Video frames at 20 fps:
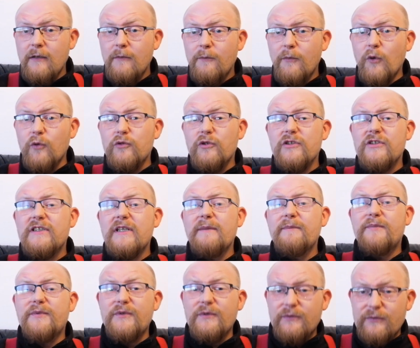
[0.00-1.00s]
bo
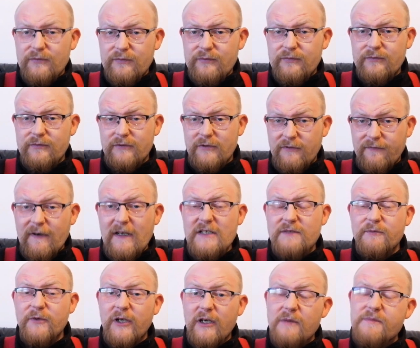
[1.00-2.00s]
udostępnił twarz
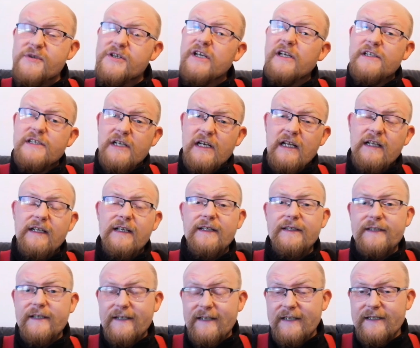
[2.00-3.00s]
mojego przyjaciela na
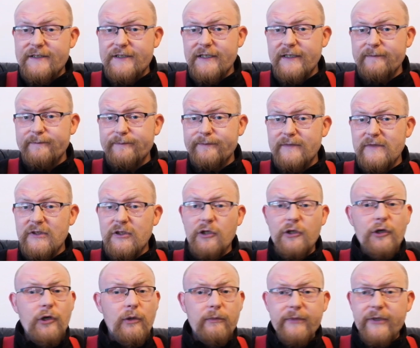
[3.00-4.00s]
internecie i to
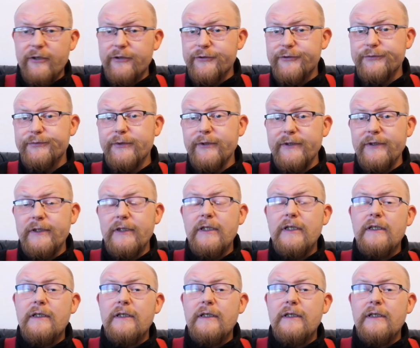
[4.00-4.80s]
nie o mnie chodziło,